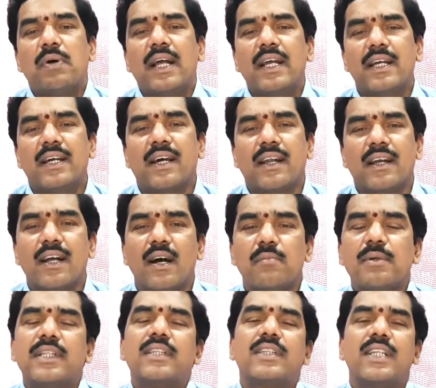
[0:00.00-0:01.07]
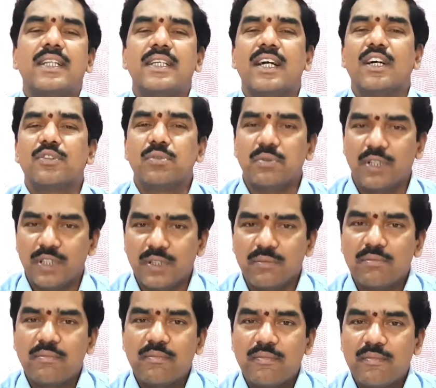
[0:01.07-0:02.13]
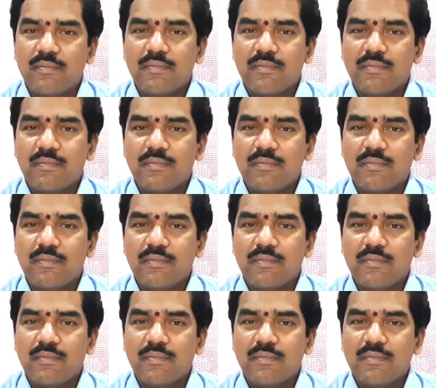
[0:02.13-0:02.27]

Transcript: భయంకరంగా పెద్దదిగా చూడటం